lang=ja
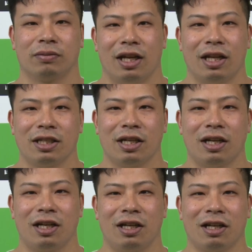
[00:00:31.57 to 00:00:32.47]
7社
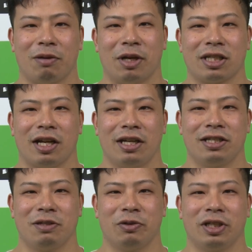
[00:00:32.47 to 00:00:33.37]
がまあ
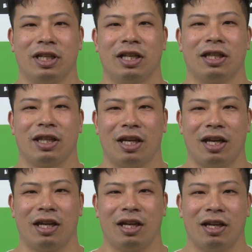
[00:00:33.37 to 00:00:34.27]
チャレンジぶりなん
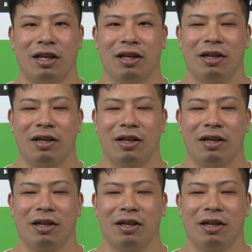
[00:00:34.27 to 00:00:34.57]
で